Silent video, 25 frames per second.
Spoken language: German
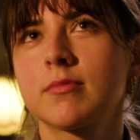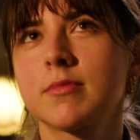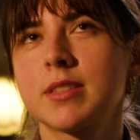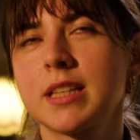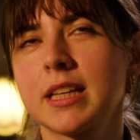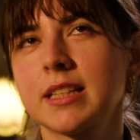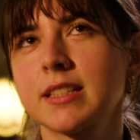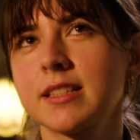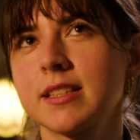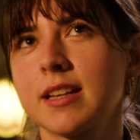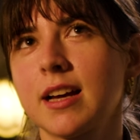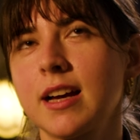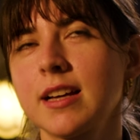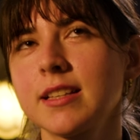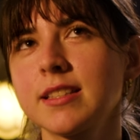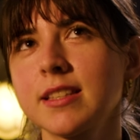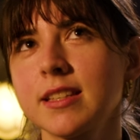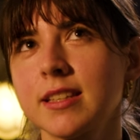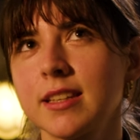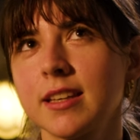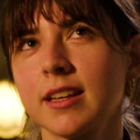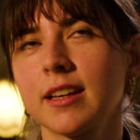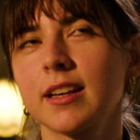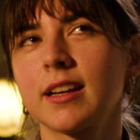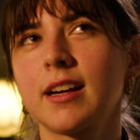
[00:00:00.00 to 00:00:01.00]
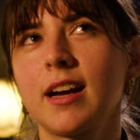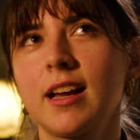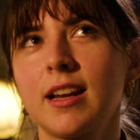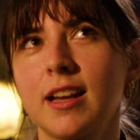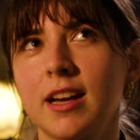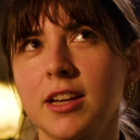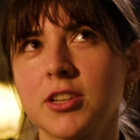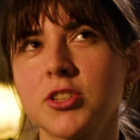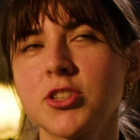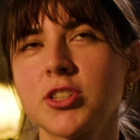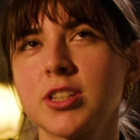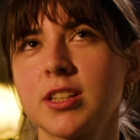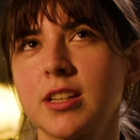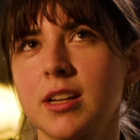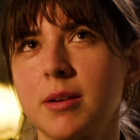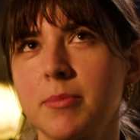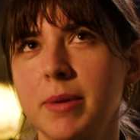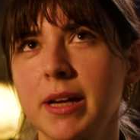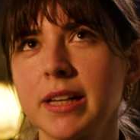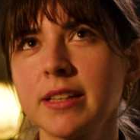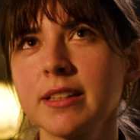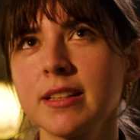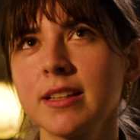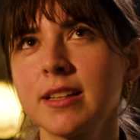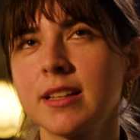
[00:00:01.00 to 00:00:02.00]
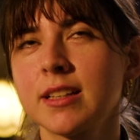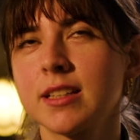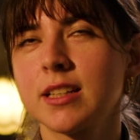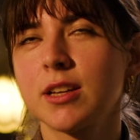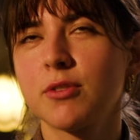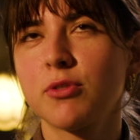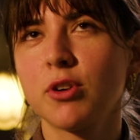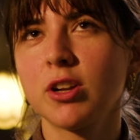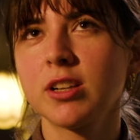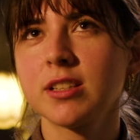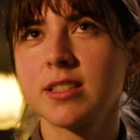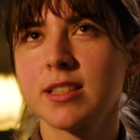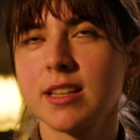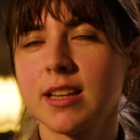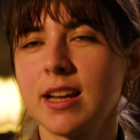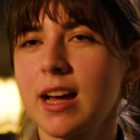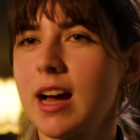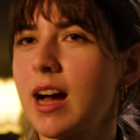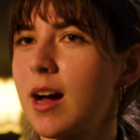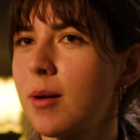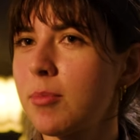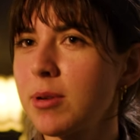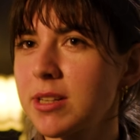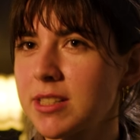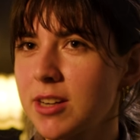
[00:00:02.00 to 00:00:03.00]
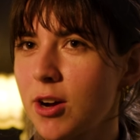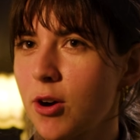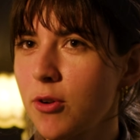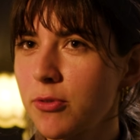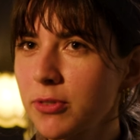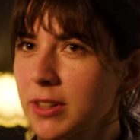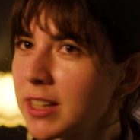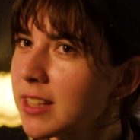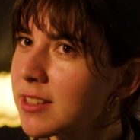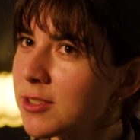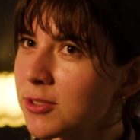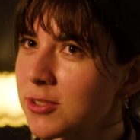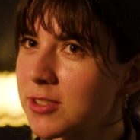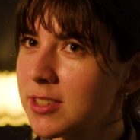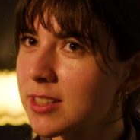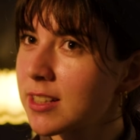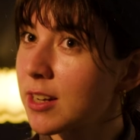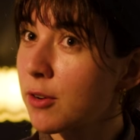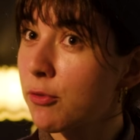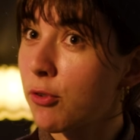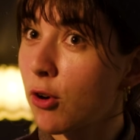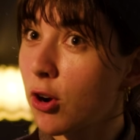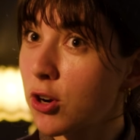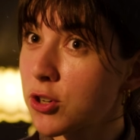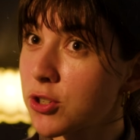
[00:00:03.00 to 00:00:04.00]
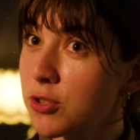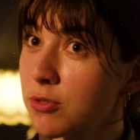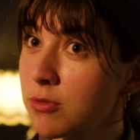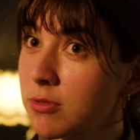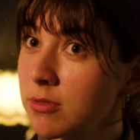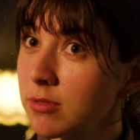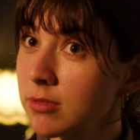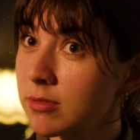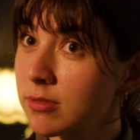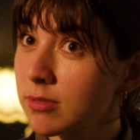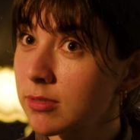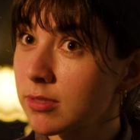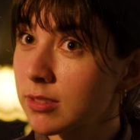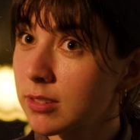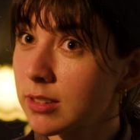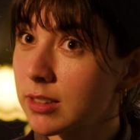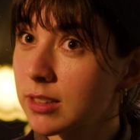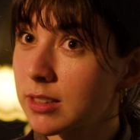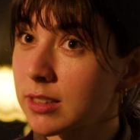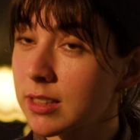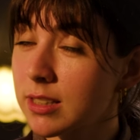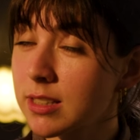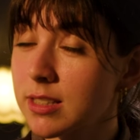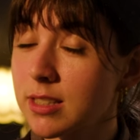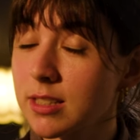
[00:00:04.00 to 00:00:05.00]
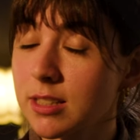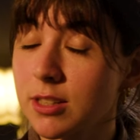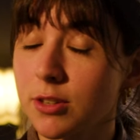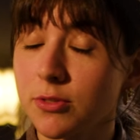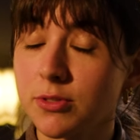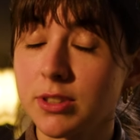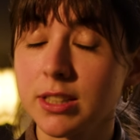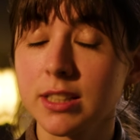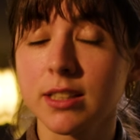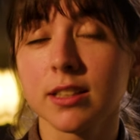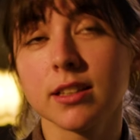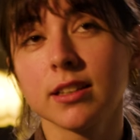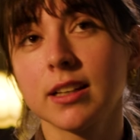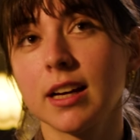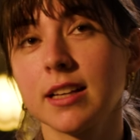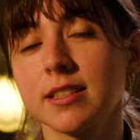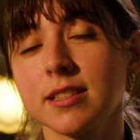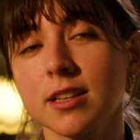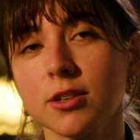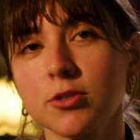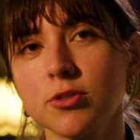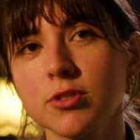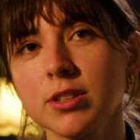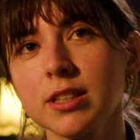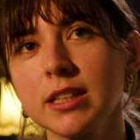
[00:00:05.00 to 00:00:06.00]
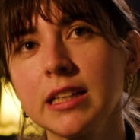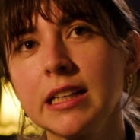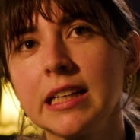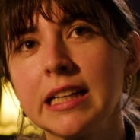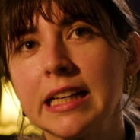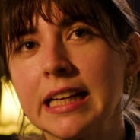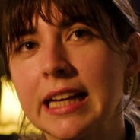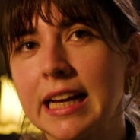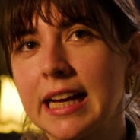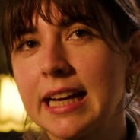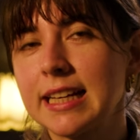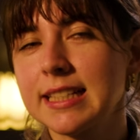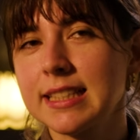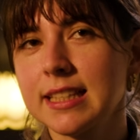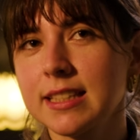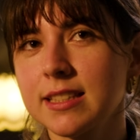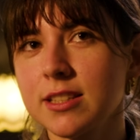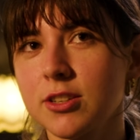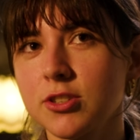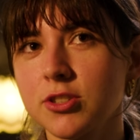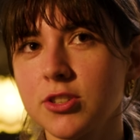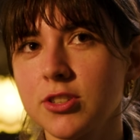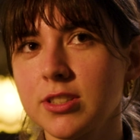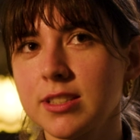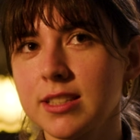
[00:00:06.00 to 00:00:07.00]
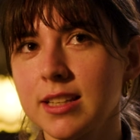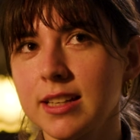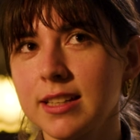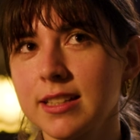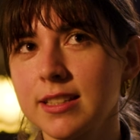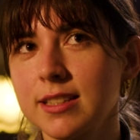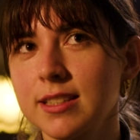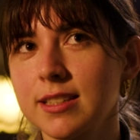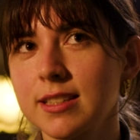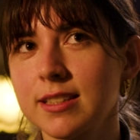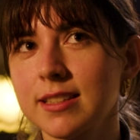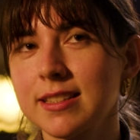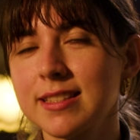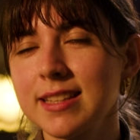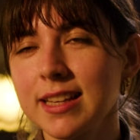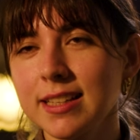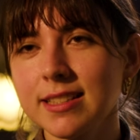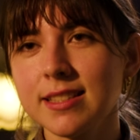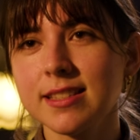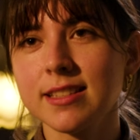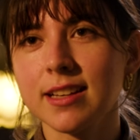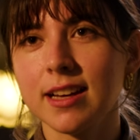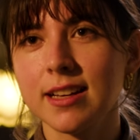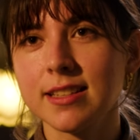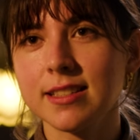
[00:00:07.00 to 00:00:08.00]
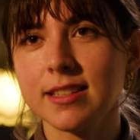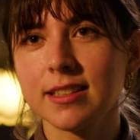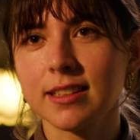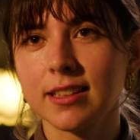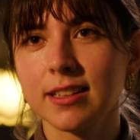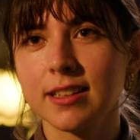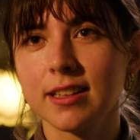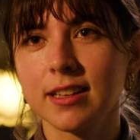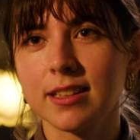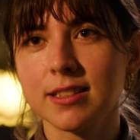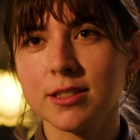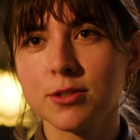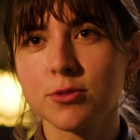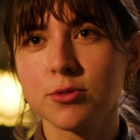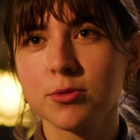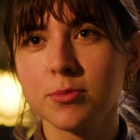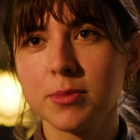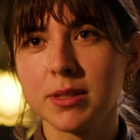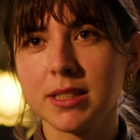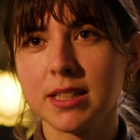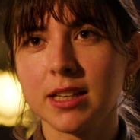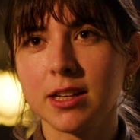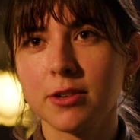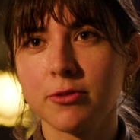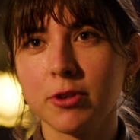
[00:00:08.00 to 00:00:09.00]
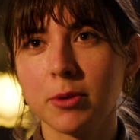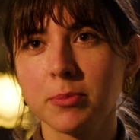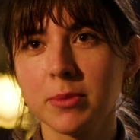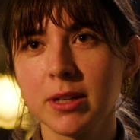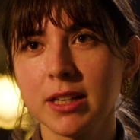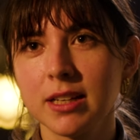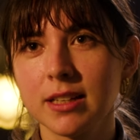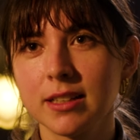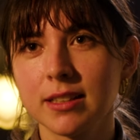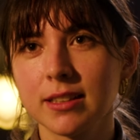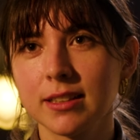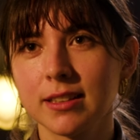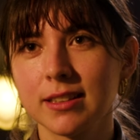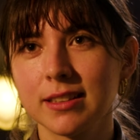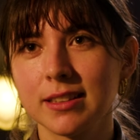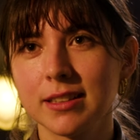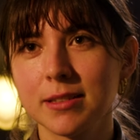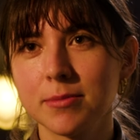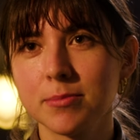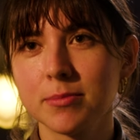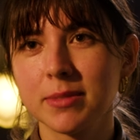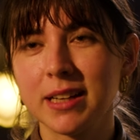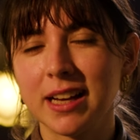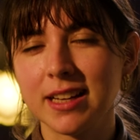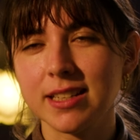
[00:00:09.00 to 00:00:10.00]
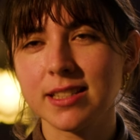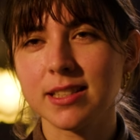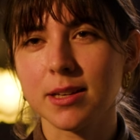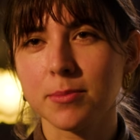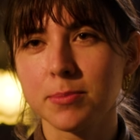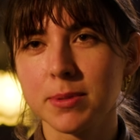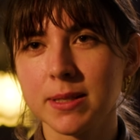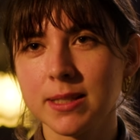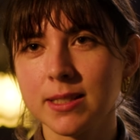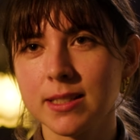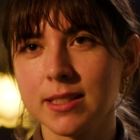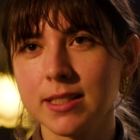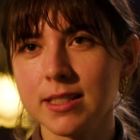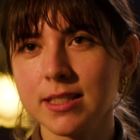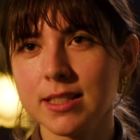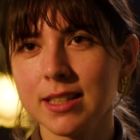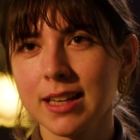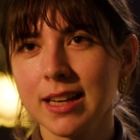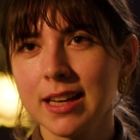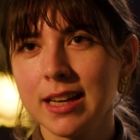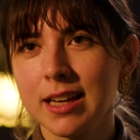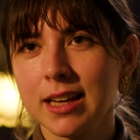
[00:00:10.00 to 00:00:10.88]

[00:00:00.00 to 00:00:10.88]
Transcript: 36-jähriger alleinstehender Mann, der voll in seiner Arbeit aufgeht und in der Forschung in Hinsicht auf die Geisterkunde. Er ist jetzt auch schon seit 36 Generationen mit seiner Familie im Geisterbusiness